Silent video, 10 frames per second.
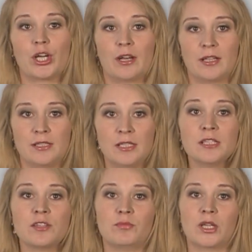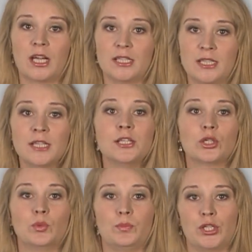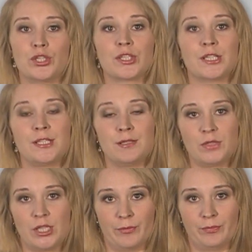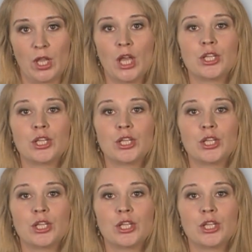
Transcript: родился в многодетной купеческой семье